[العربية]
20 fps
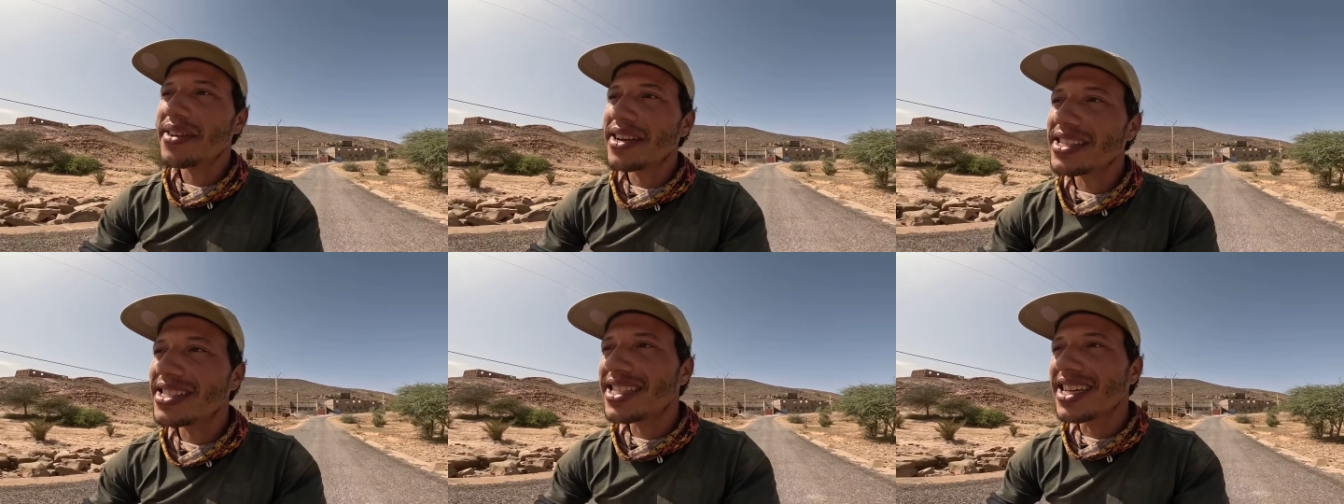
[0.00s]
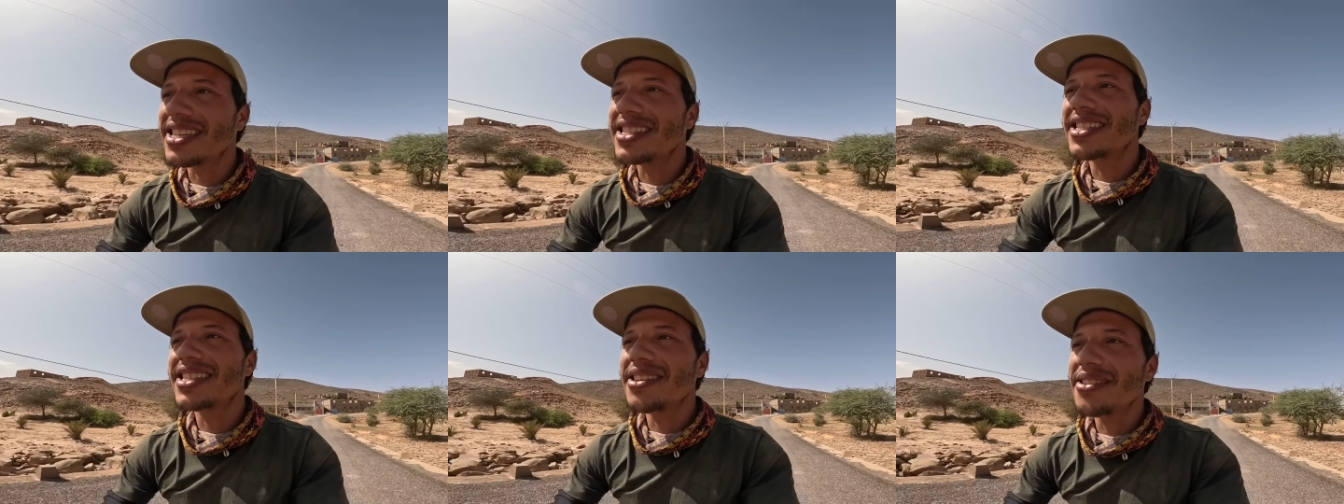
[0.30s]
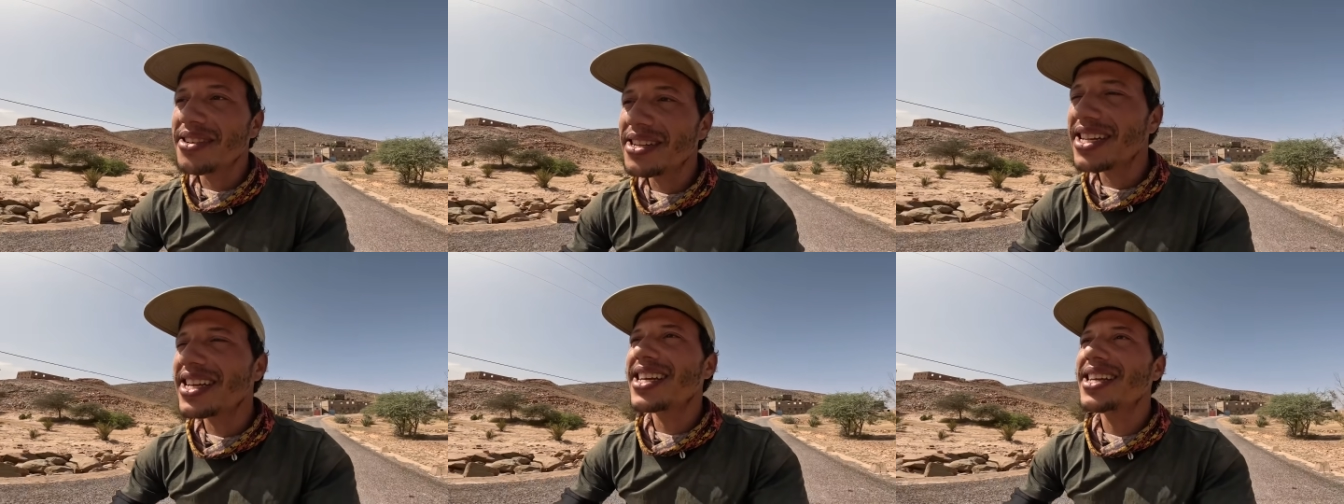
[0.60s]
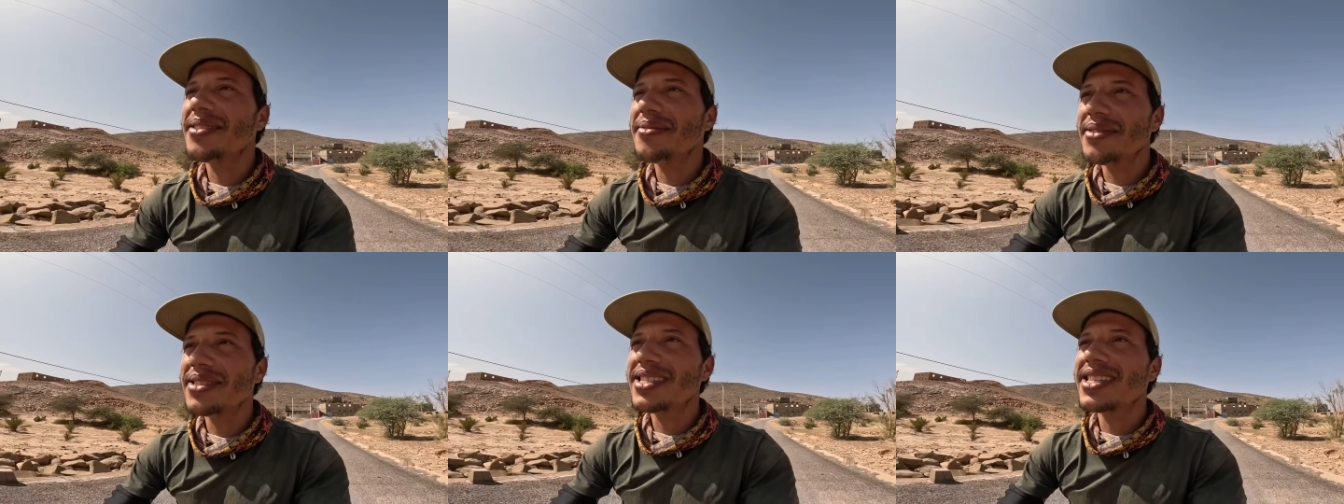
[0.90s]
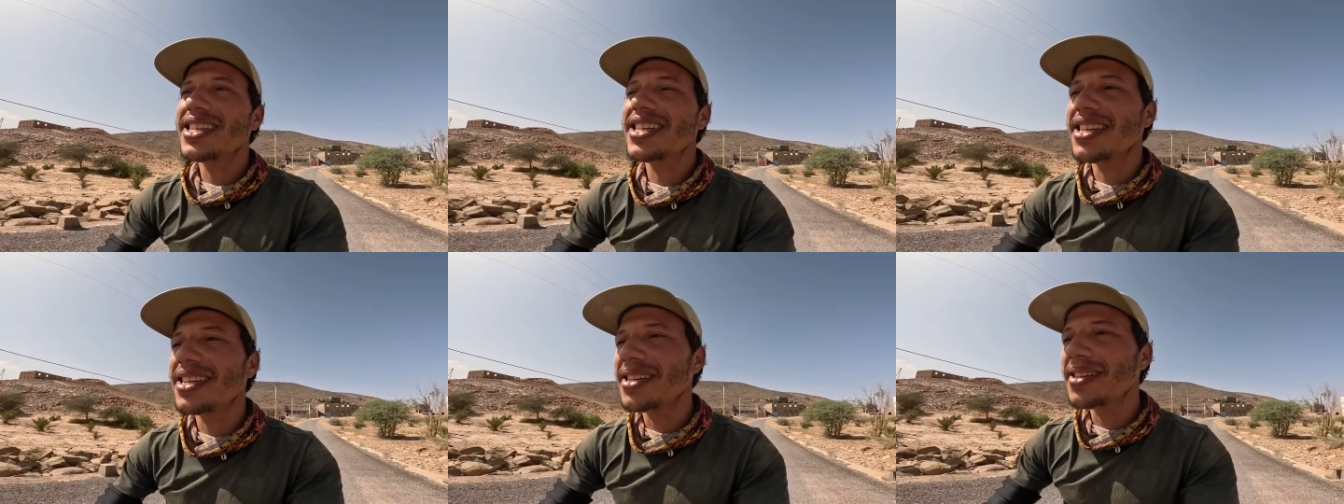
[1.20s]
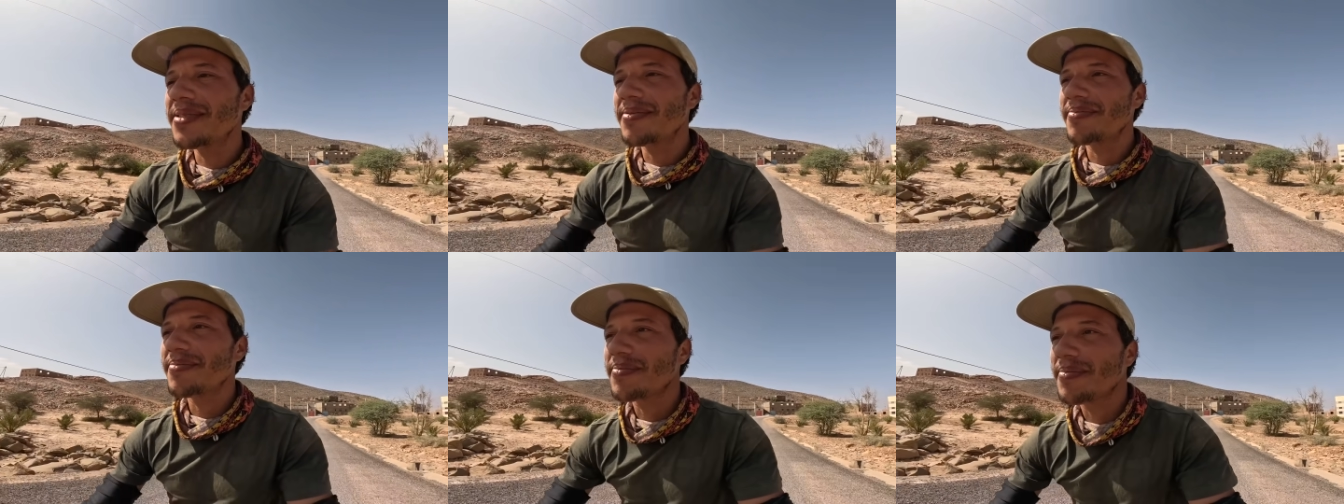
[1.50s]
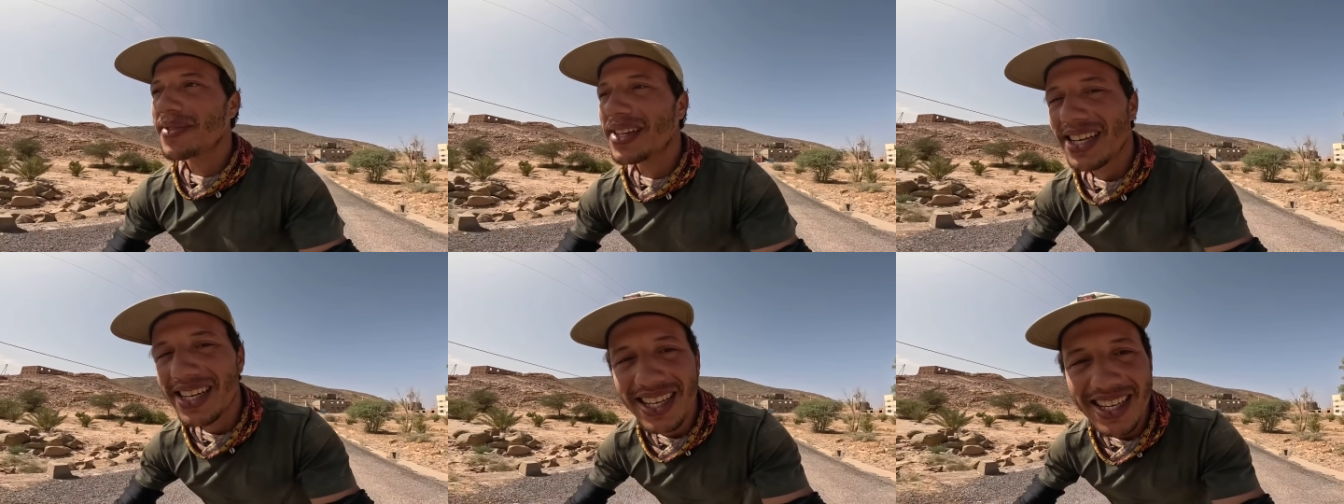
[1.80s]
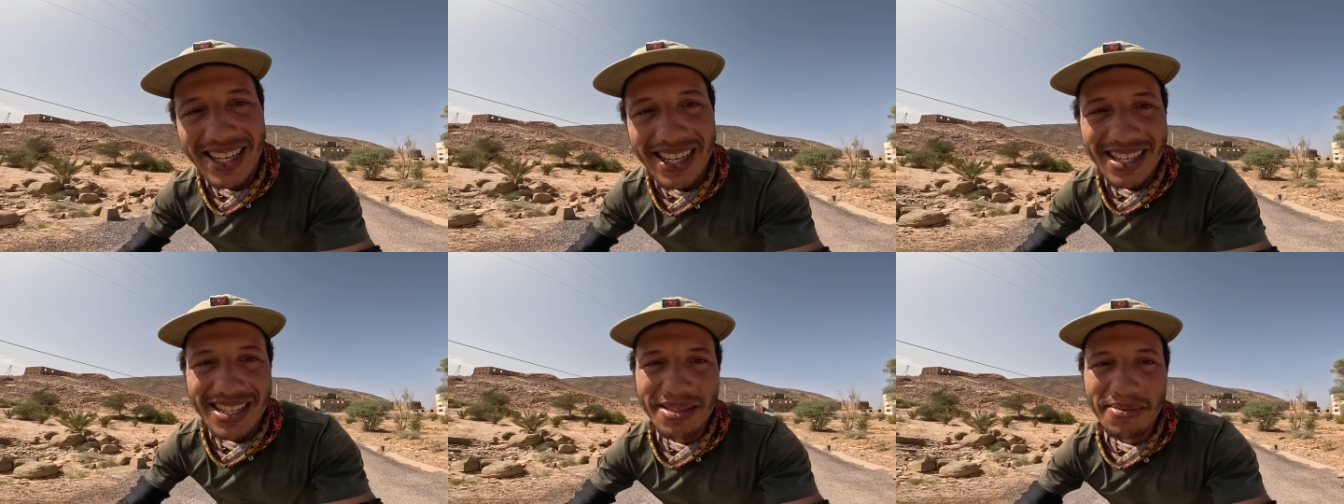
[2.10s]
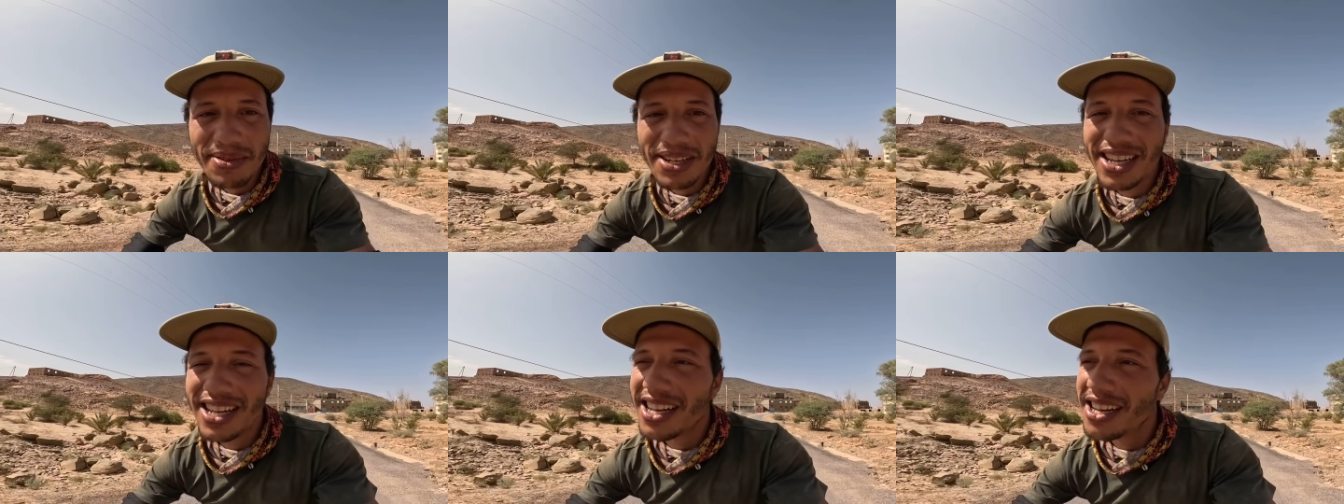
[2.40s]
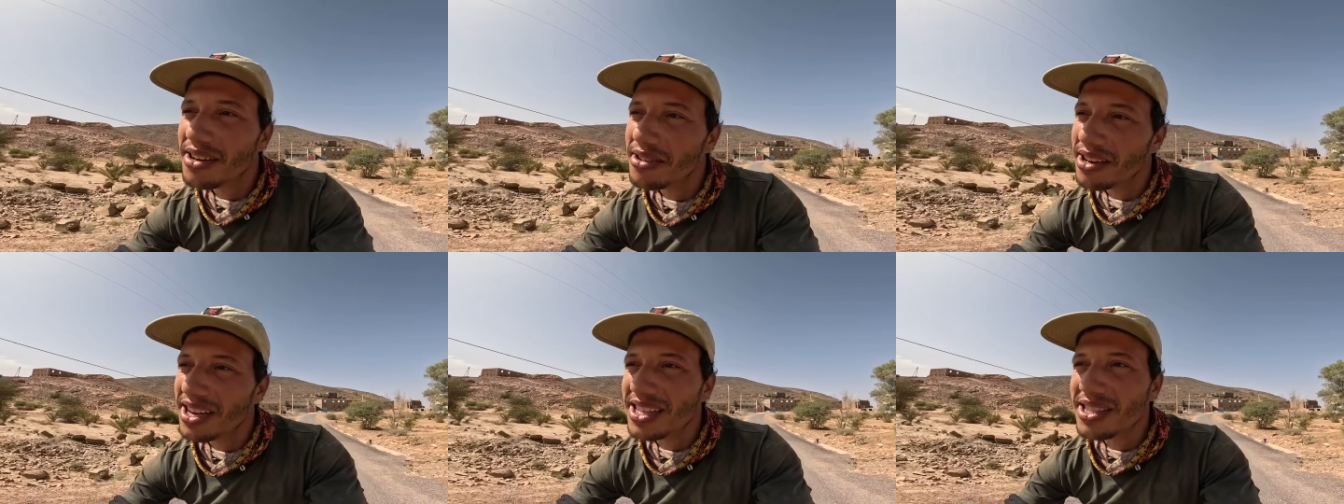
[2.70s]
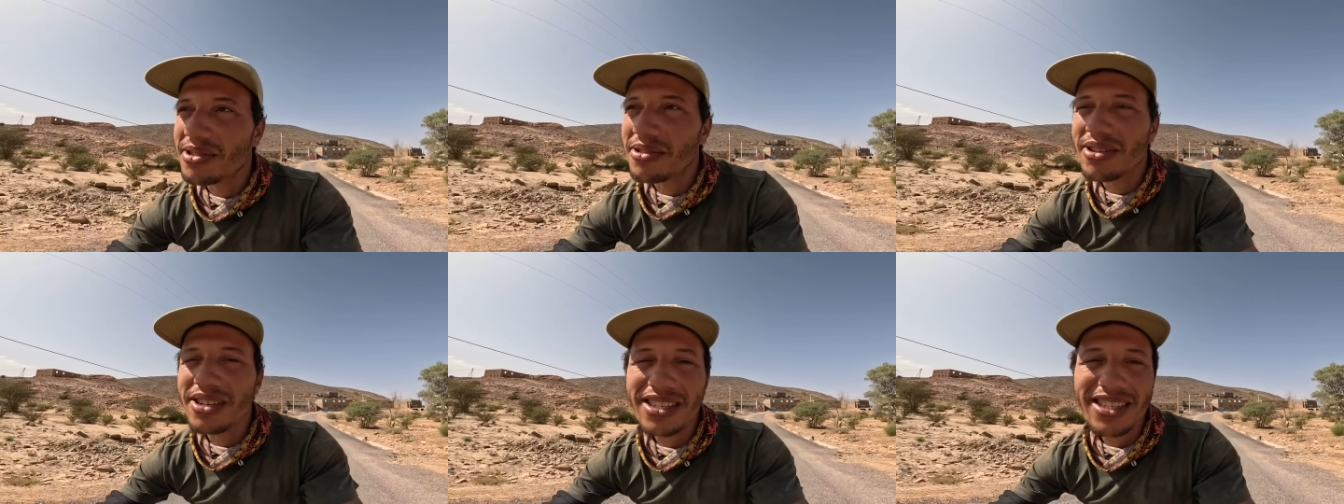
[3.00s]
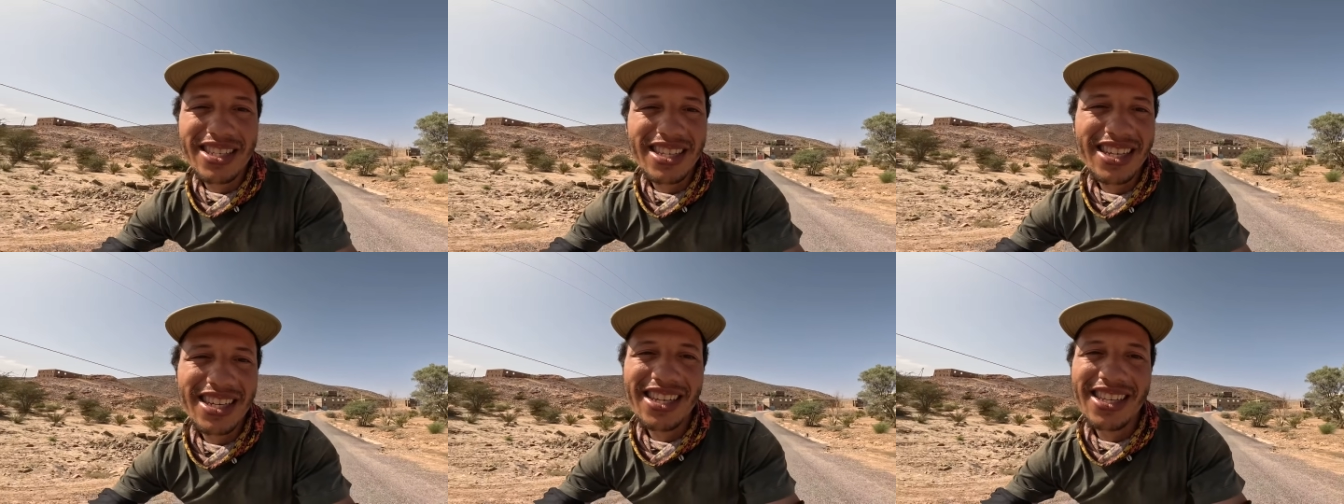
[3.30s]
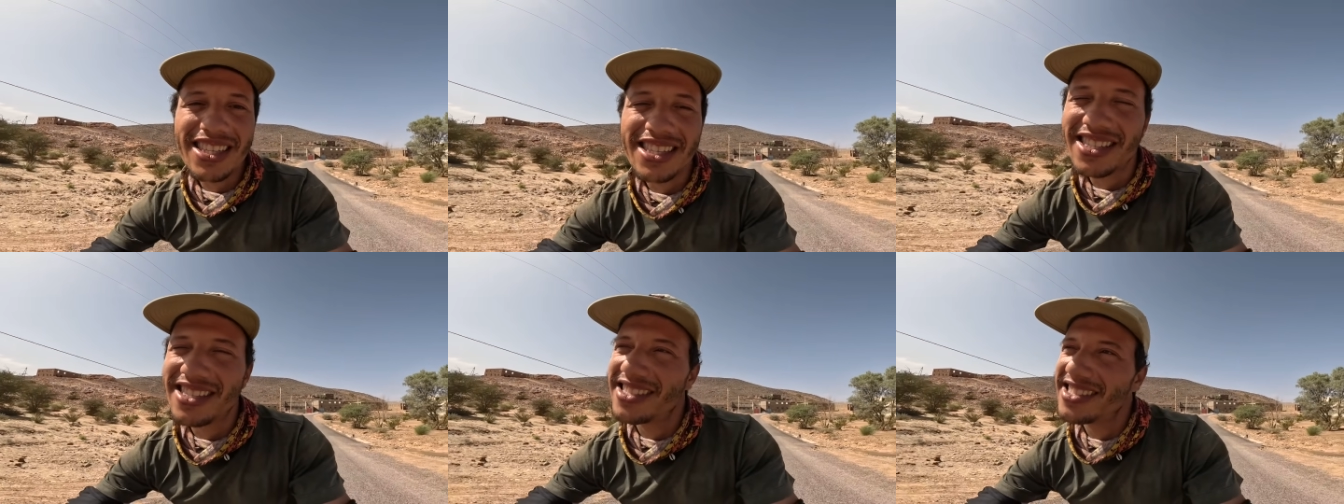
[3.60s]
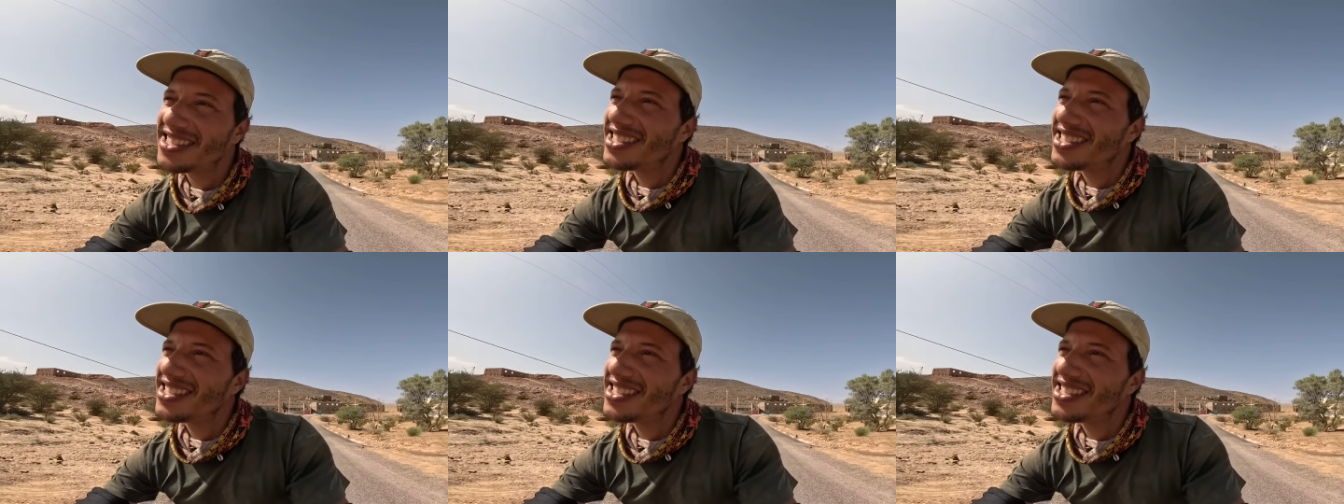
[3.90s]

كنتغدى ولكن ماشي تبارك الله واحد طويجين